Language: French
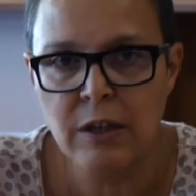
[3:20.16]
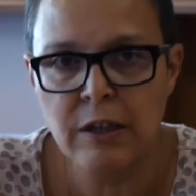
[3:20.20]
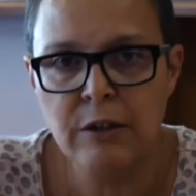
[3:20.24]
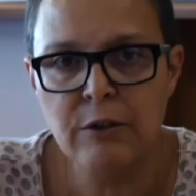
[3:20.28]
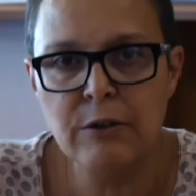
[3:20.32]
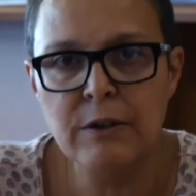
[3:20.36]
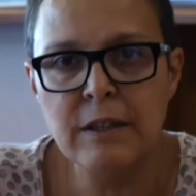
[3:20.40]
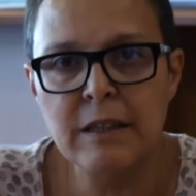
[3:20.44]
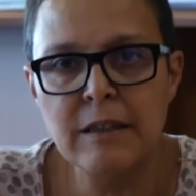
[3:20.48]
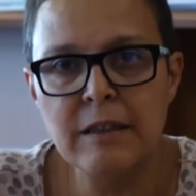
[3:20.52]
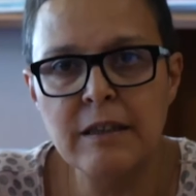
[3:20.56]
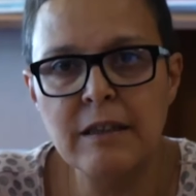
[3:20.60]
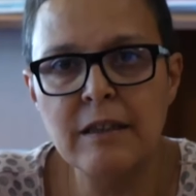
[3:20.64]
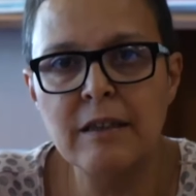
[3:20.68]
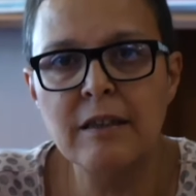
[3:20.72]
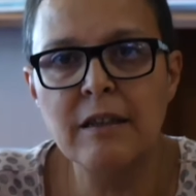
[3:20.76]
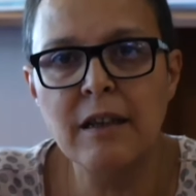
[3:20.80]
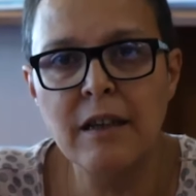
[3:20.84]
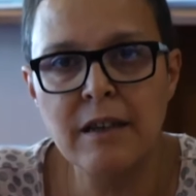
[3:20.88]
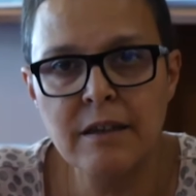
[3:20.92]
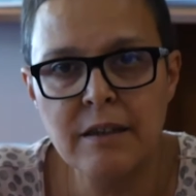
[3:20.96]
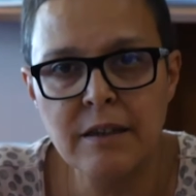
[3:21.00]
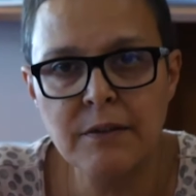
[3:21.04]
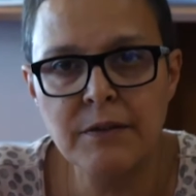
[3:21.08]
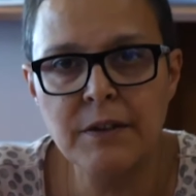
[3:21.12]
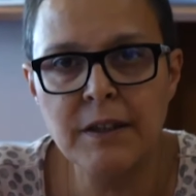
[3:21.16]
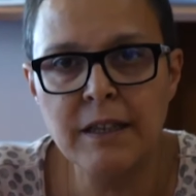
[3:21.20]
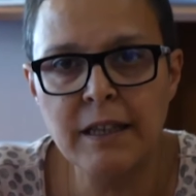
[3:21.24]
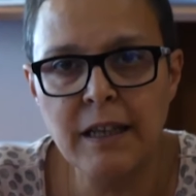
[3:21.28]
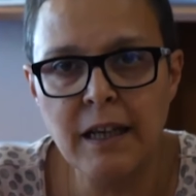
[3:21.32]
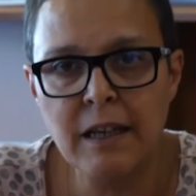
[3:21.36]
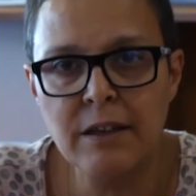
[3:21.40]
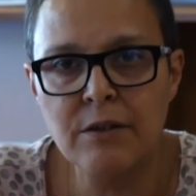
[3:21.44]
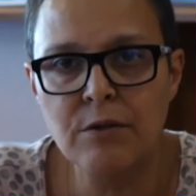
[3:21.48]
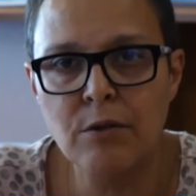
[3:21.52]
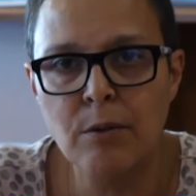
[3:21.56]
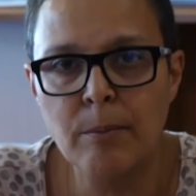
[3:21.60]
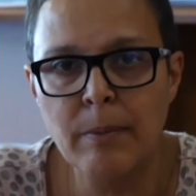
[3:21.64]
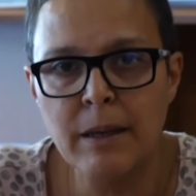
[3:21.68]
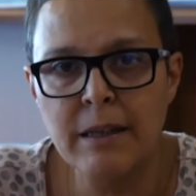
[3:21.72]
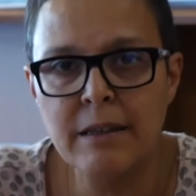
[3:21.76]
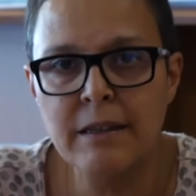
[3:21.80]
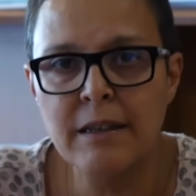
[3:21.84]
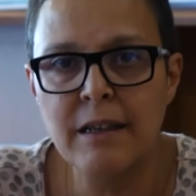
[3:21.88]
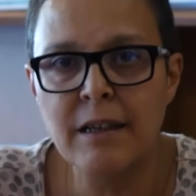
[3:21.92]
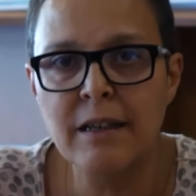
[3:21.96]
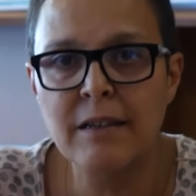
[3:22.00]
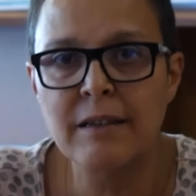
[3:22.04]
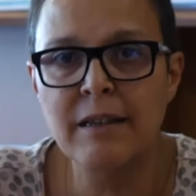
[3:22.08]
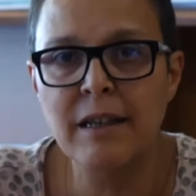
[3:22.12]
que c'était très efficace en
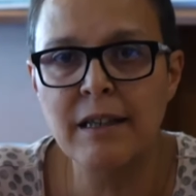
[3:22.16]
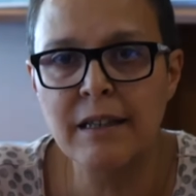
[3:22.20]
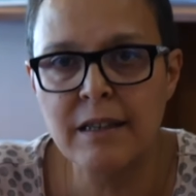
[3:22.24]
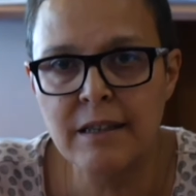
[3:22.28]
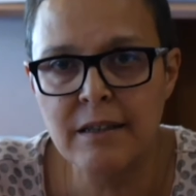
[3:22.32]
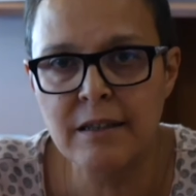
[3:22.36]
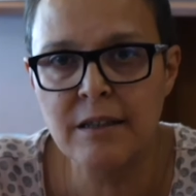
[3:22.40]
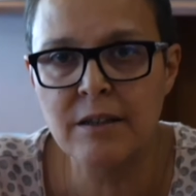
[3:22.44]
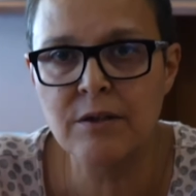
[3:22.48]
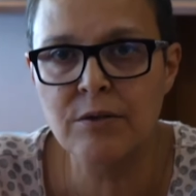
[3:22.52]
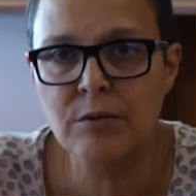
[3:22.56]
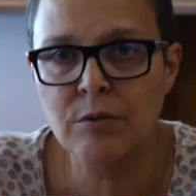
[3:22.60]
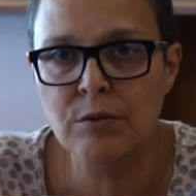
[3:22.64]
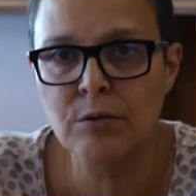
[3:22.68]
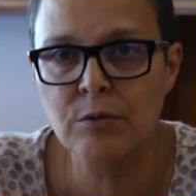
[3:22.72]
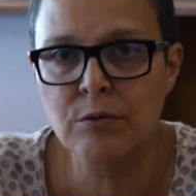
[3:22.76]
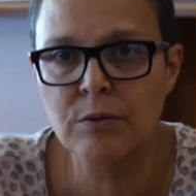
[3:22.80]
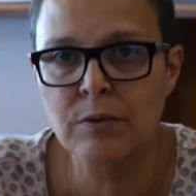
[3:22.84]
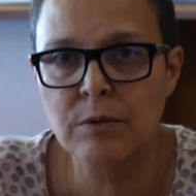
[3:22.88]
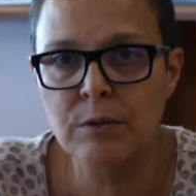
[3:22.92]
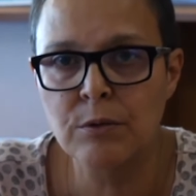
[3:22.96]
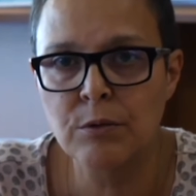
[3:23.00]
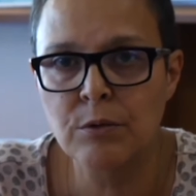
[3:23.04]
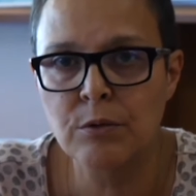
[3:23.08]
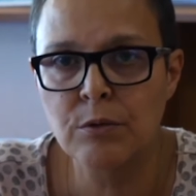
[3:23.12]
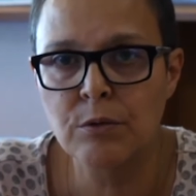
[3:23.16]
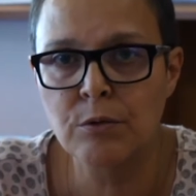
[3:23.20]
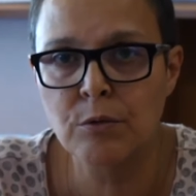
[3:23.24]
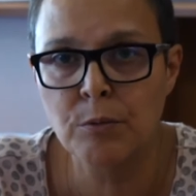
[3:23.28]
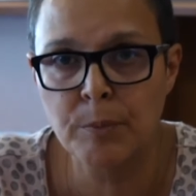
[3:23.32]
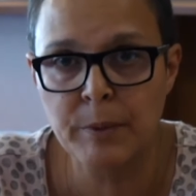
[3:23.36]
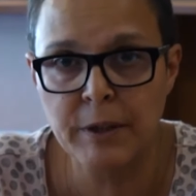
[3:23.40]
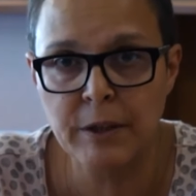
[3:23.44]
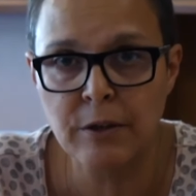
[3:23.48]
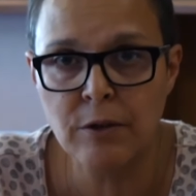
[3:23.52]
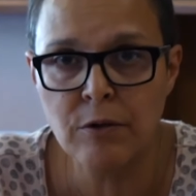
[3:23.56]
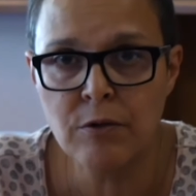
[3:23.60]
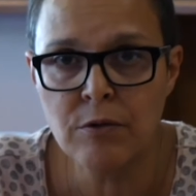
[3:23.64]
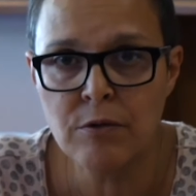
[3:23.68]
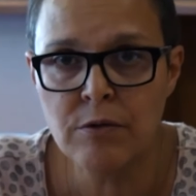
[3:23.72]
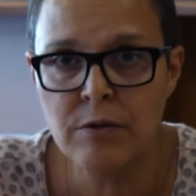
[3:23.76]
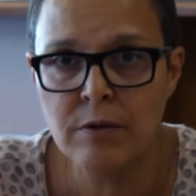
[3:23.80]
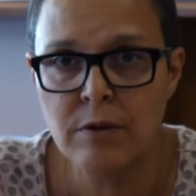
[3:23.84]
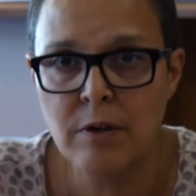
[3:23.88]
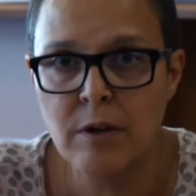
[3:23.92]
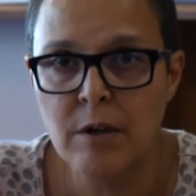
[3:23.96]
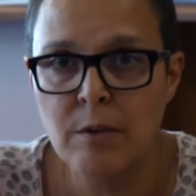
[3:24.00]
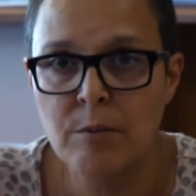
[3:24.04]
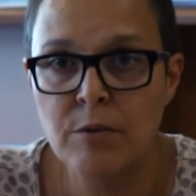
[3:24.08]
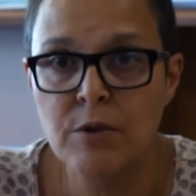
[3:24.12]
matière d'acquisition de, de compétences,